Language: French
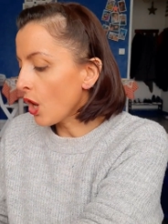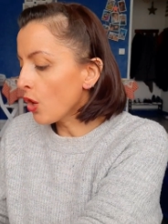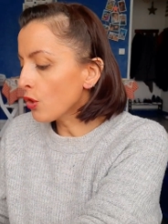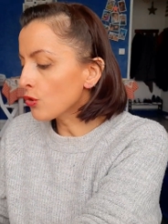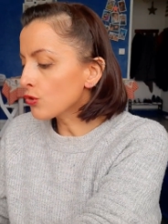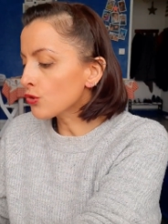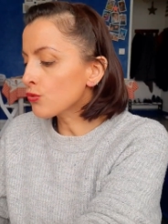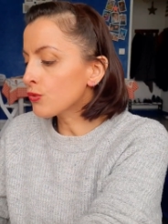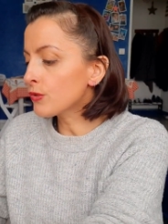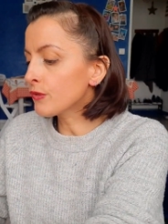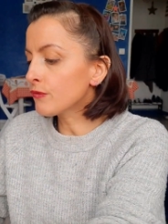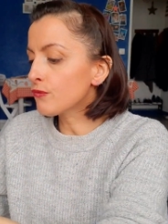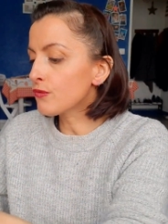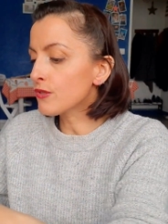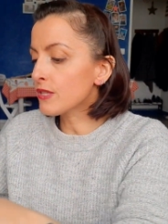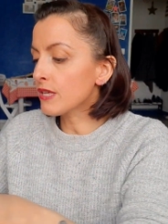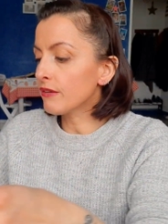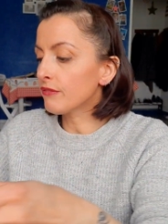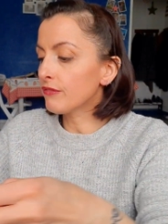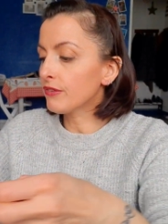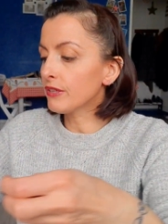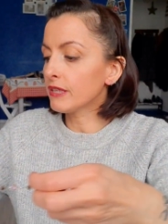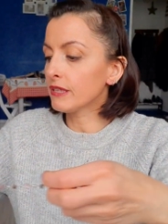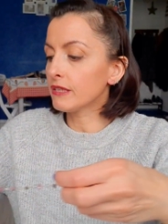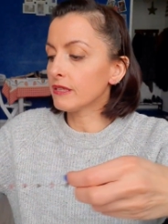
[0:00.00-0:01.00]
Ensuite, vous
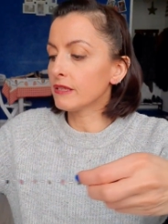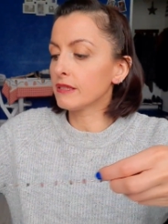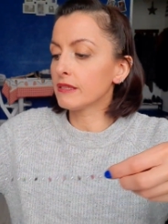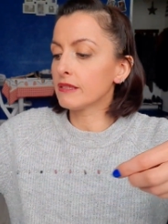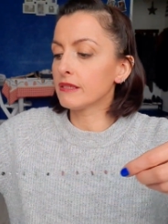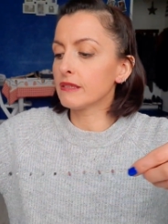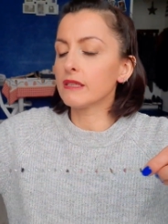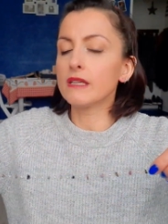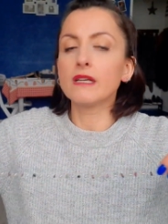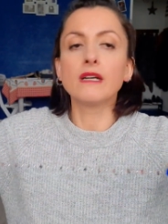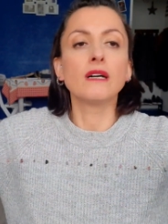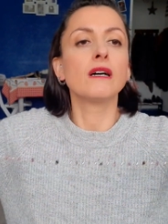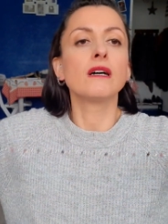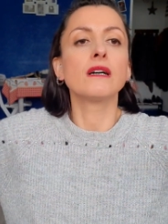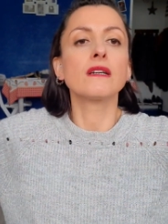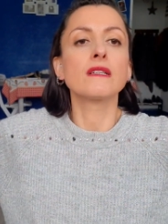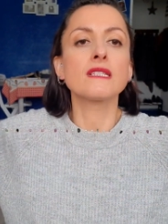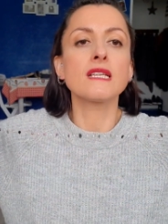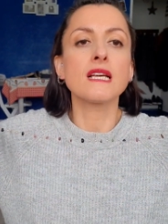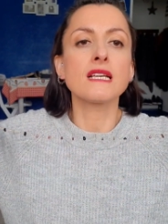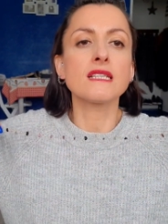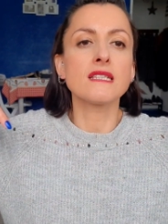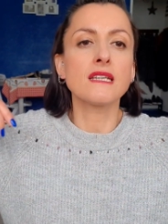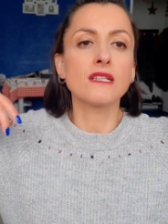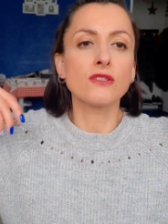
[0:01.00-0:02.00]
avez,
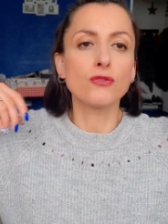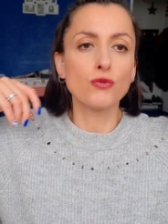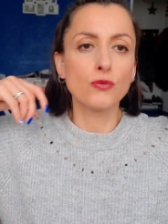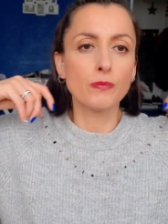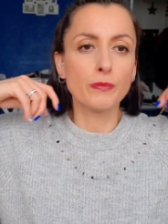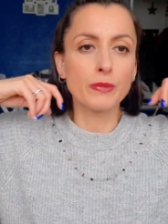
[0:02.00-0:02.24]
ça c'est